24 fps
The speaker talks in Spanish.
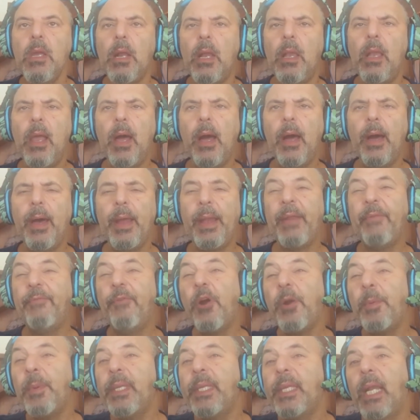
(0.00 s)
La
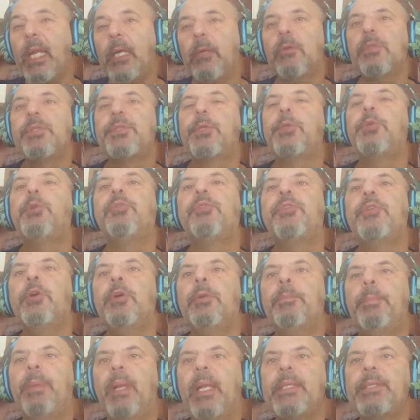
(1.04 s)
reforma de la
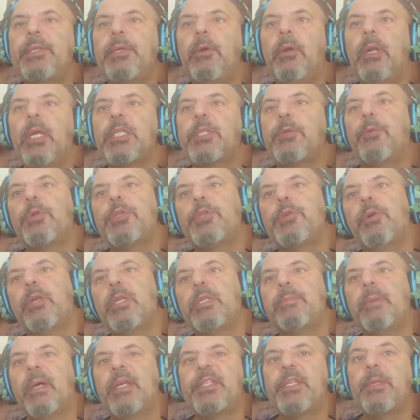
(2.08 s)
Constitución planteó las
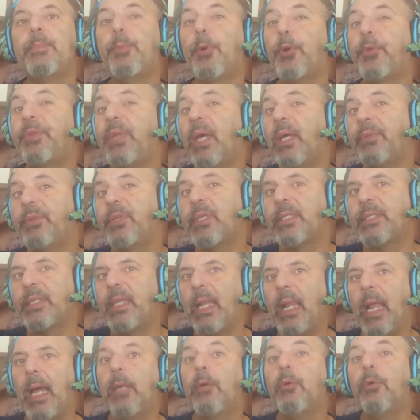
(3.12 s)
cuestiones más importantes
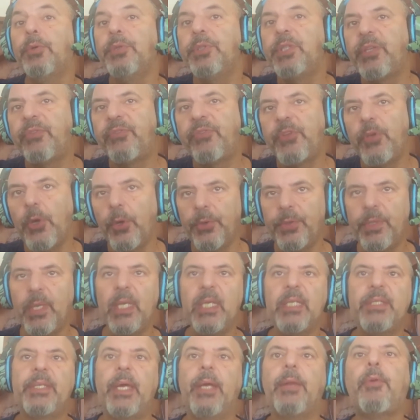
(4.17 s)
de la condición del
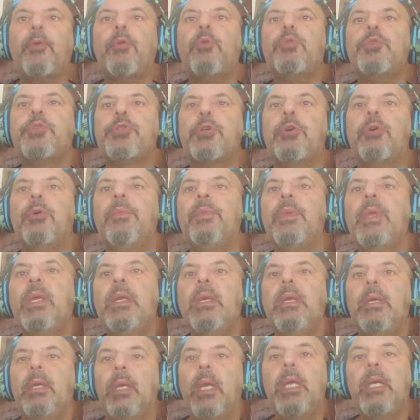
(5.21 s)
Estado ruso,
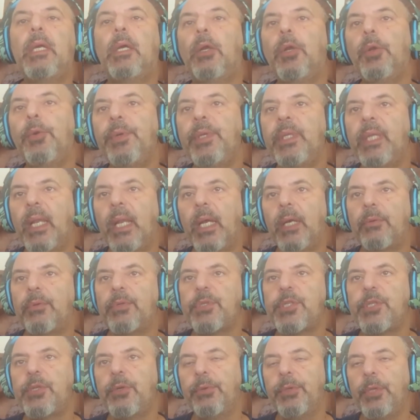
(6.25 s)
incluida la
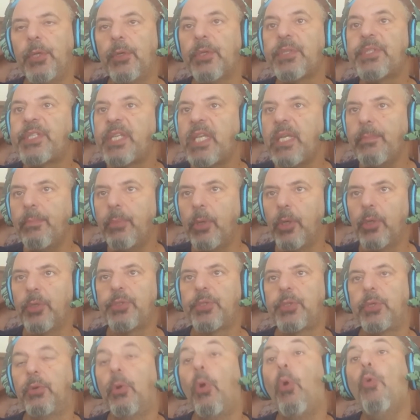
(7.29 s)
cuestión de los
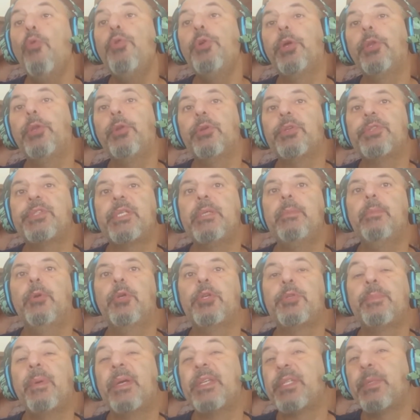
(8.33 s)
símbolos. Uno de los
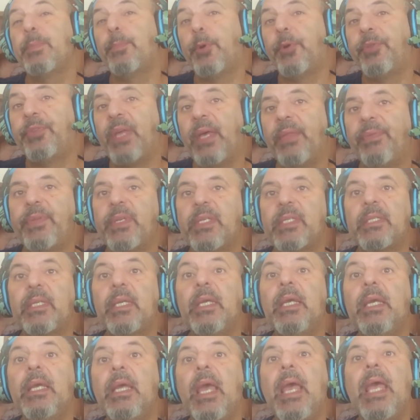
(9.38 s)
símbolos más importantes
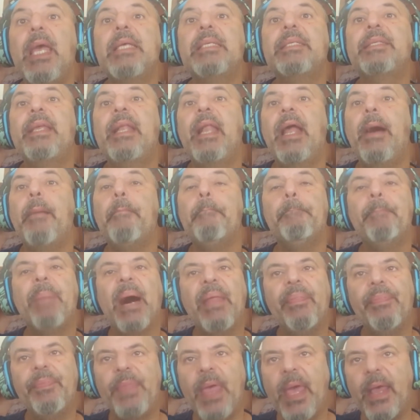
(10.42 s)
es de la
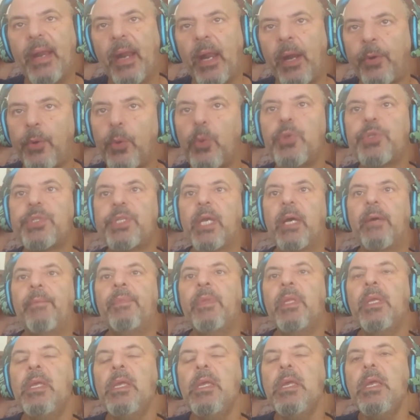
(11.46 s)
bandera rusa.
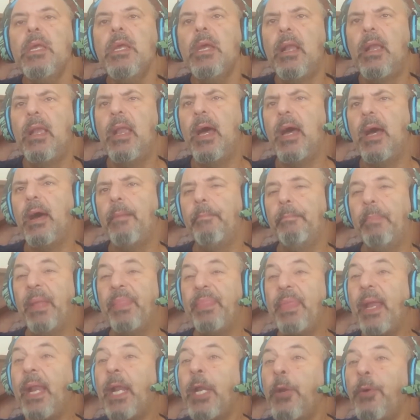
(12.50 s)
La
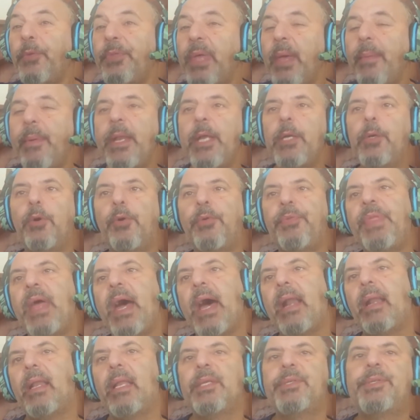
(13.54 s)
bandera no debe
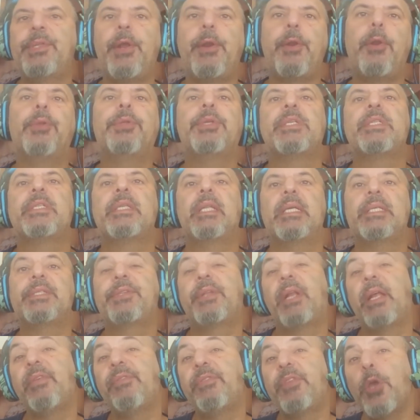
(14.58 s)
recordar las derrotas las
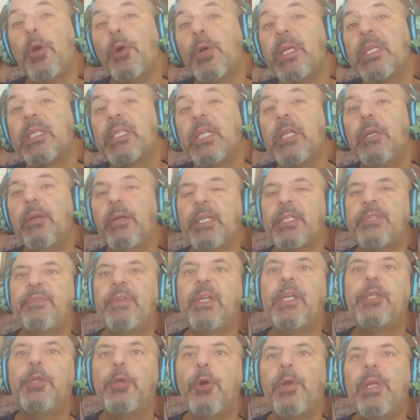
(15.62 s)
traiciones, sino las
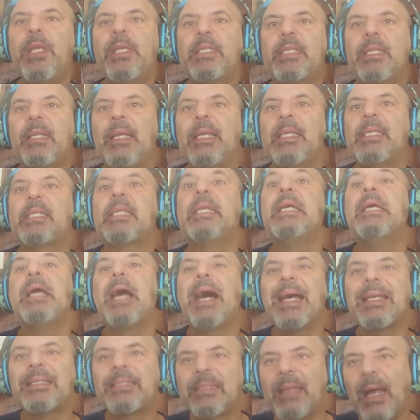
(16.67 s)
victorias las
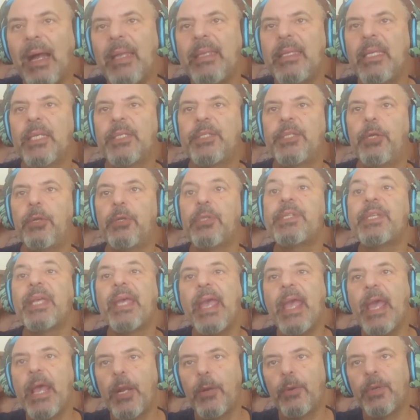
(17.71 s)
hazañas de los
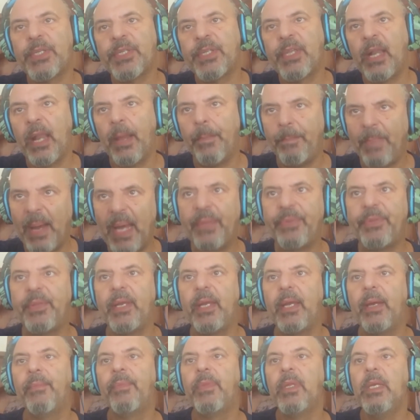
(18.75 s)
héroes de la
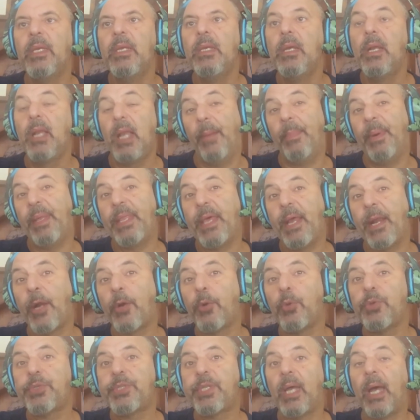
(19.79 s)
patria. La bandera
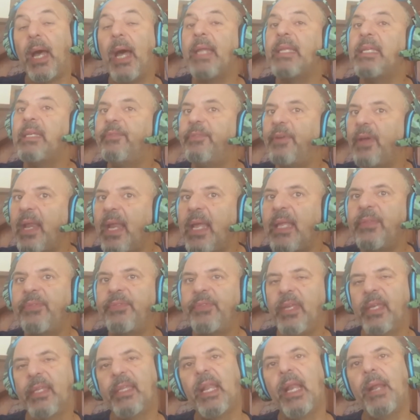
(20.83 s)
rusa, a
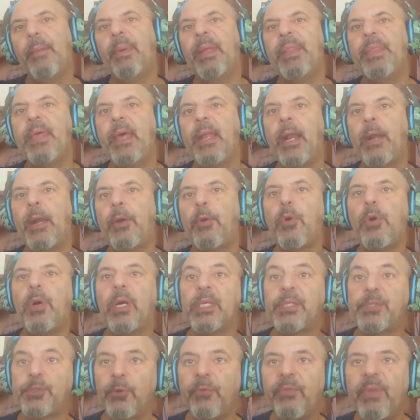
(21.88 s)
diferencia de la bandera
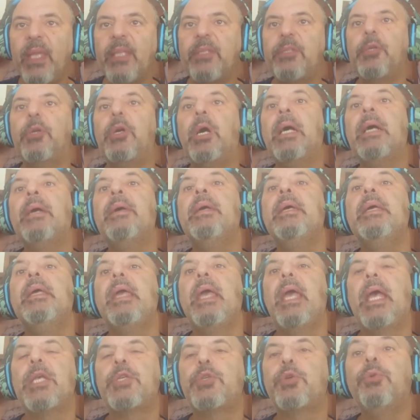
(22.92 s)
roja soviética,
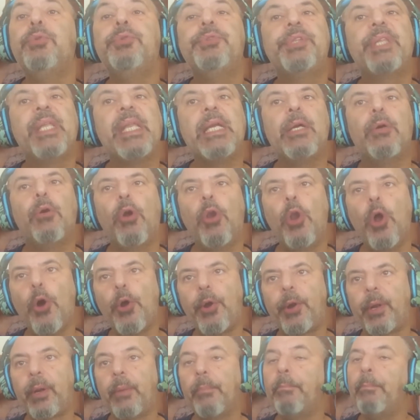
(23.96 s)
es un
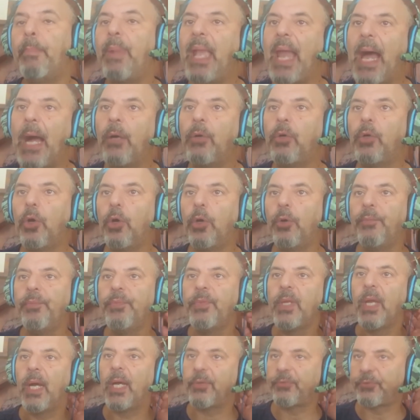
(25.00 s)
tricolor blanco,
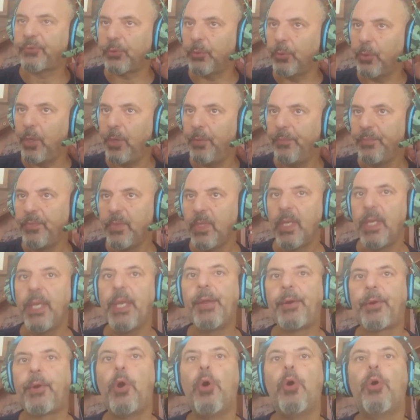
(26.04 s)
azul
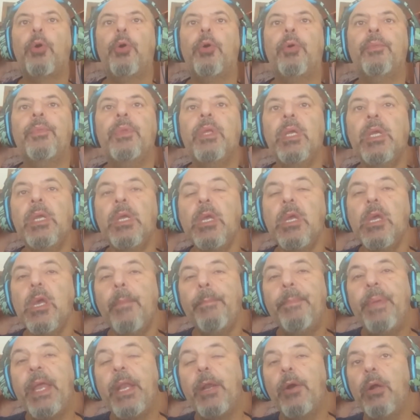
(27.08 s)
y rojo.
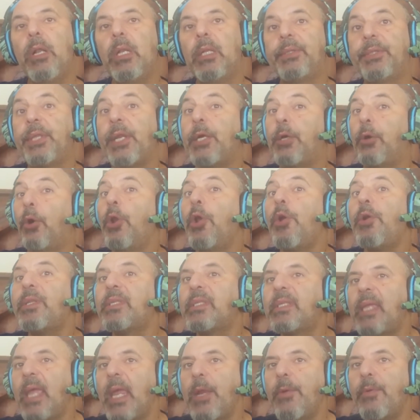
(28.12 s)
Pero el
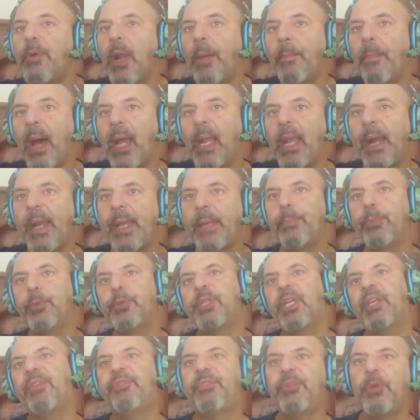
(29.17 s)
tricolor tiene una mala
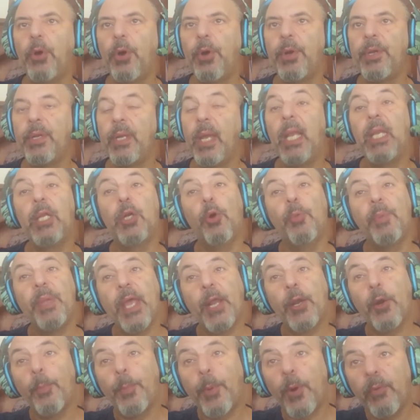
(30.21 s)
reputación. El
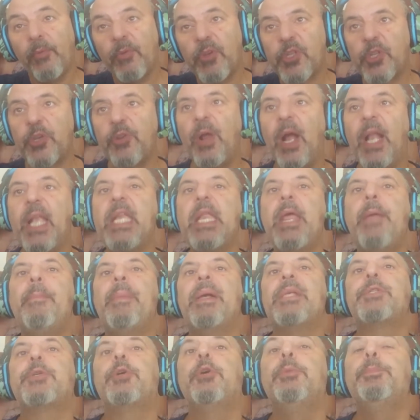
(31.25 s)
gobierno provisional del
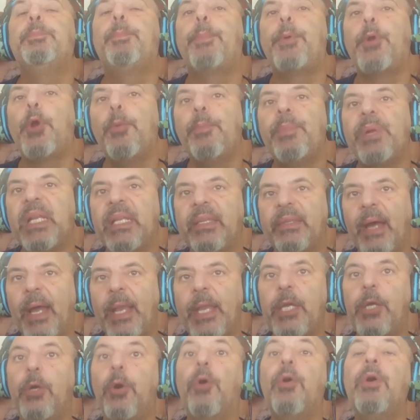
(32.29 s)
masón
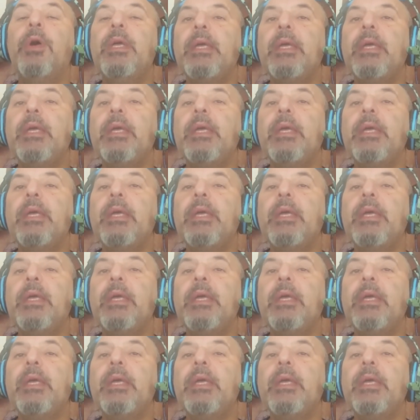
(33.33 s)
pro-británico